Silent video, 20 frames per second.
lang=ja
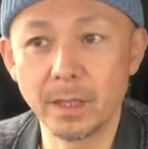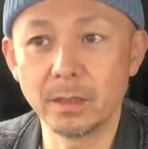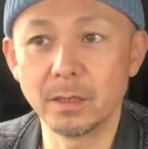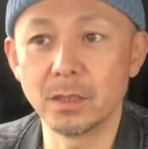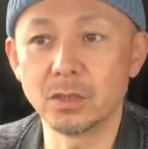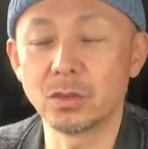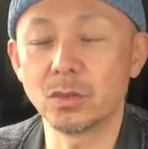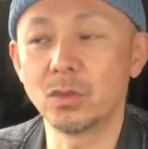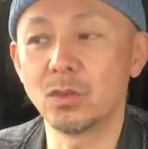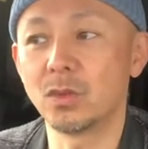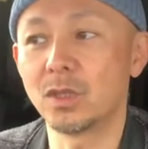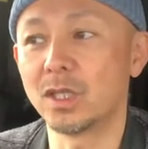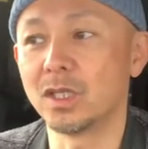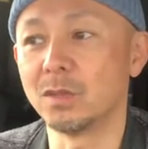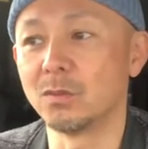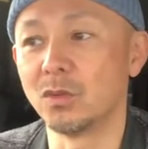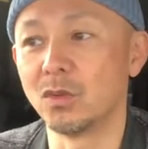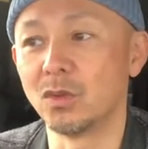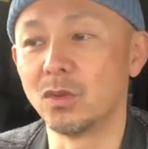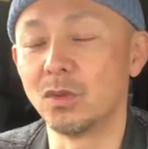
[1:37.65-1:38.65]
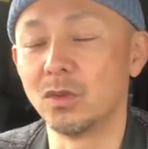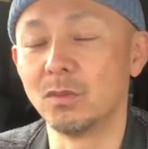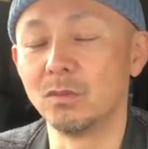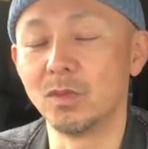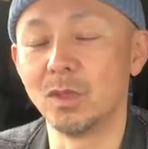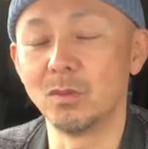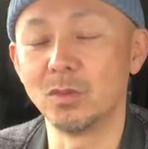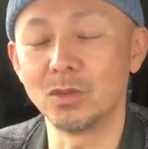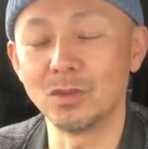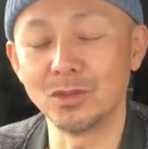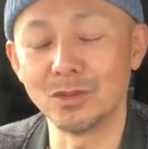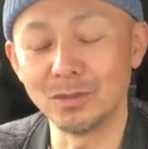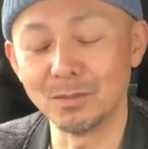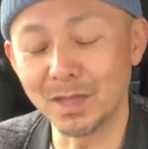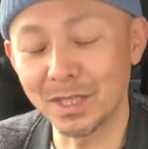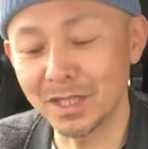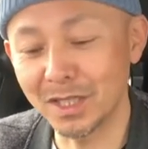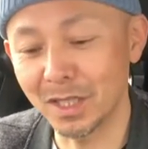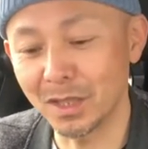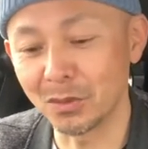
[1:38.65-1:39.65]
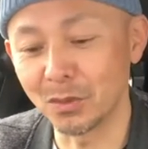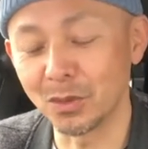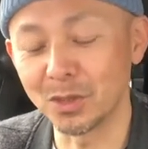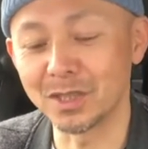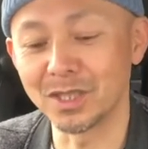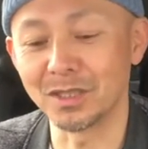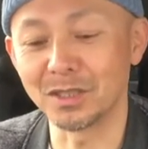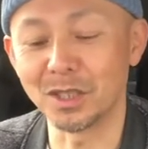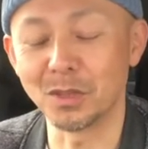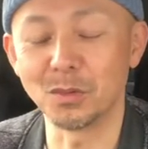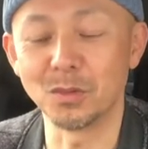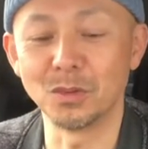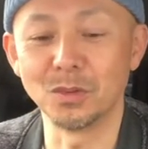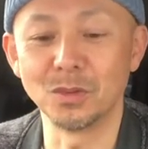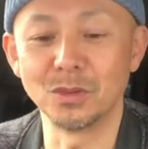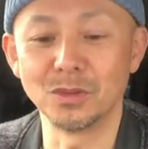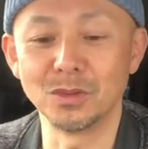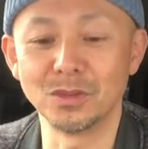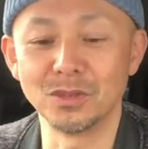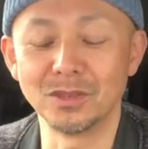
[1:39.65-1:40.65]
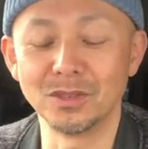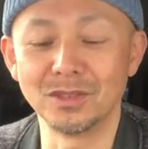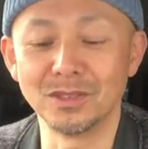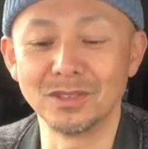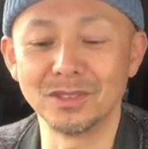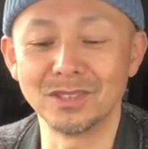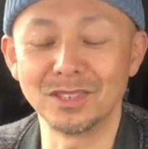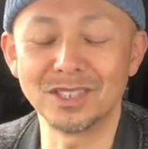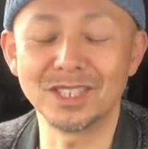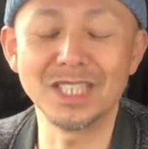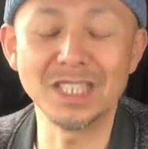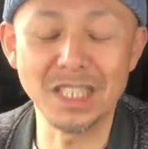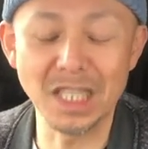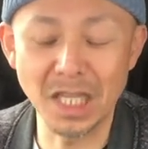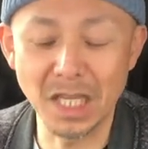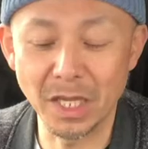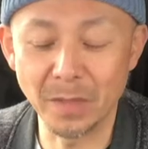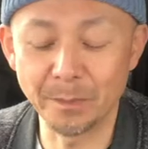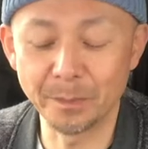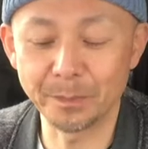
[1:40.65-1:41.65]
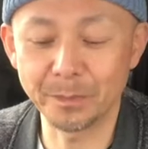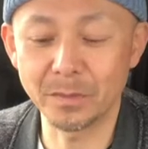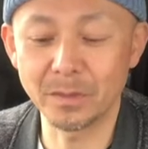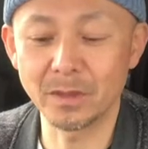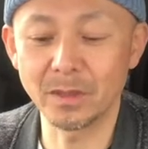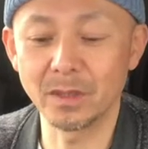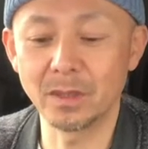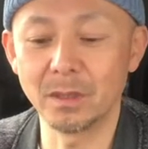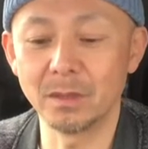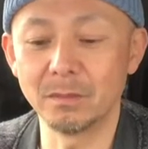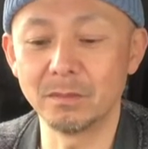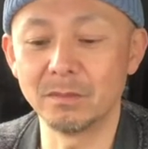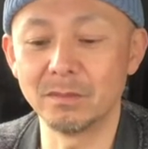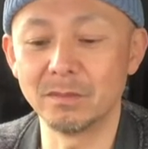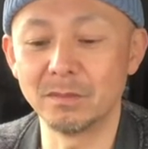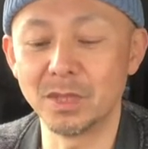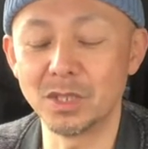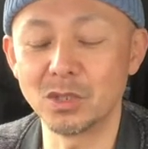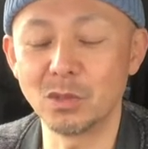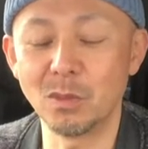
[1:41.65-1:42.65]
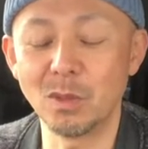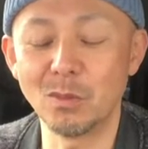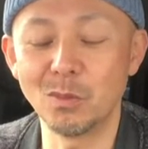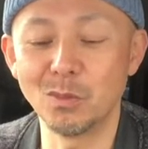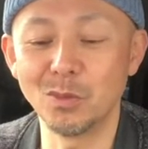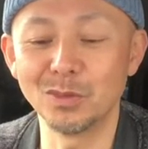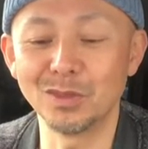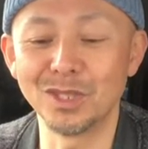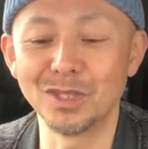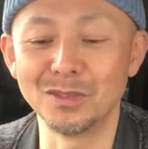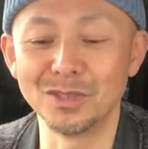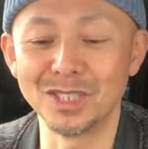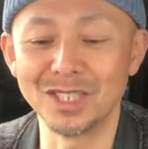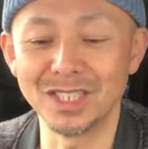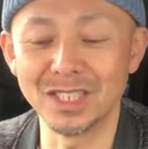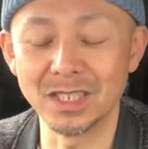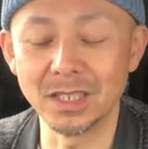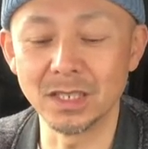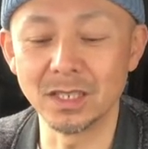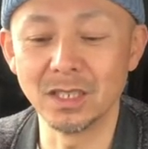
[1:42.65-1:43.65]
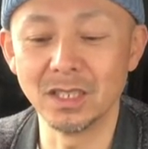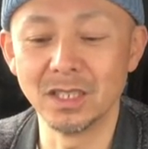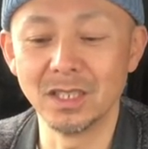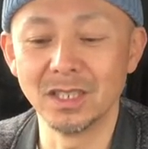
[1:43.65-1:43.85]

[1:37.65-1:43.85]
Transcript: でその他にも、まあ、僕牧原敬之さん結構好きで、うん、ベスト版も持ってるし、